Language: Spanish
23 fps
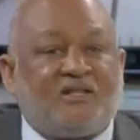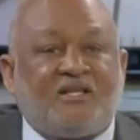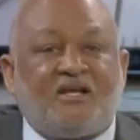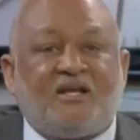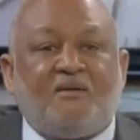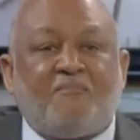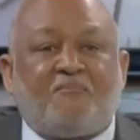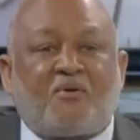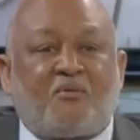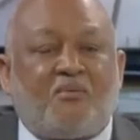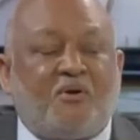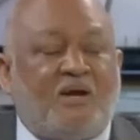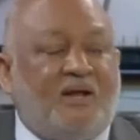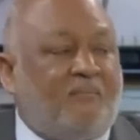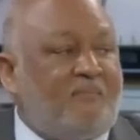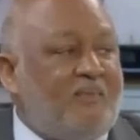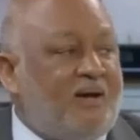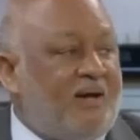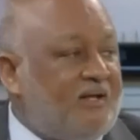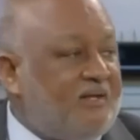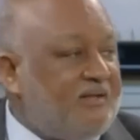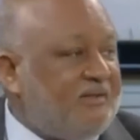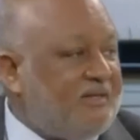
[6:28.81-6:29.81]
los que tienen
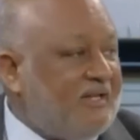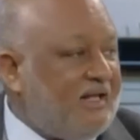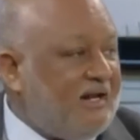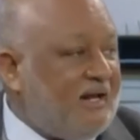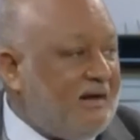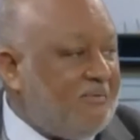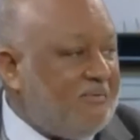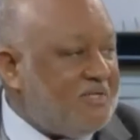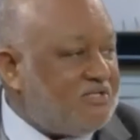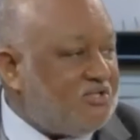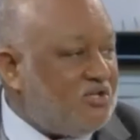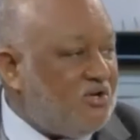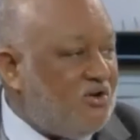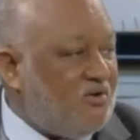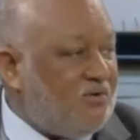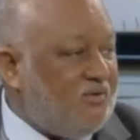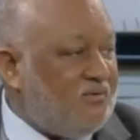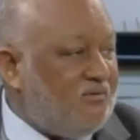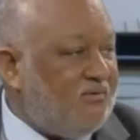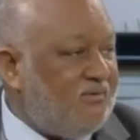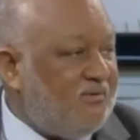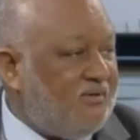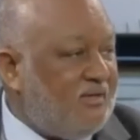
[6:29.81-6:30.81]
problemas de la
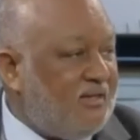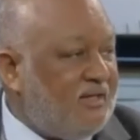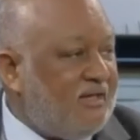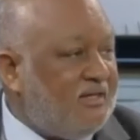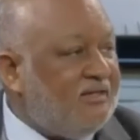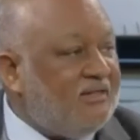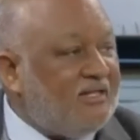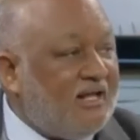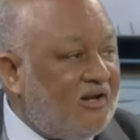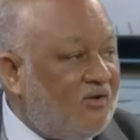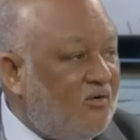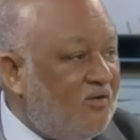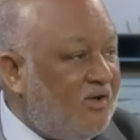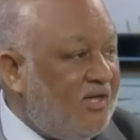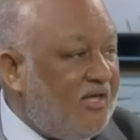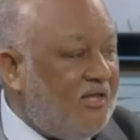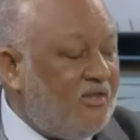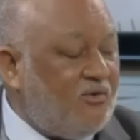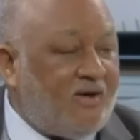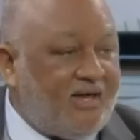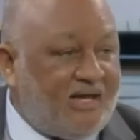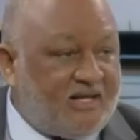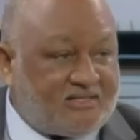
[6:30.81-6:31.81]
visión,
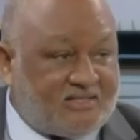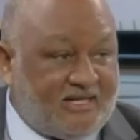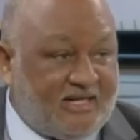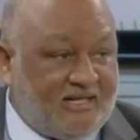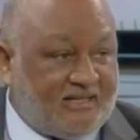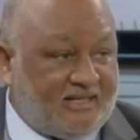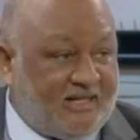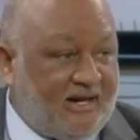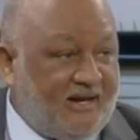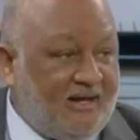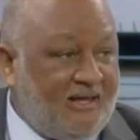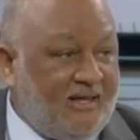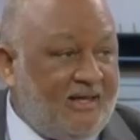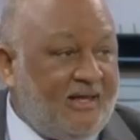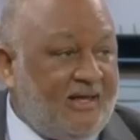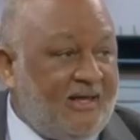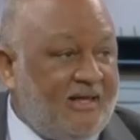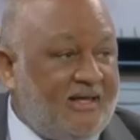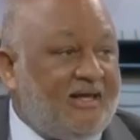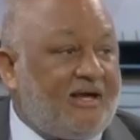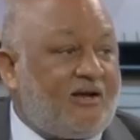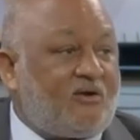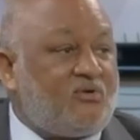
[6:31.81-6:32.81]
del oído,
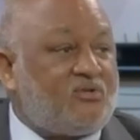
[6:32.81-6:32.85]
etcétera.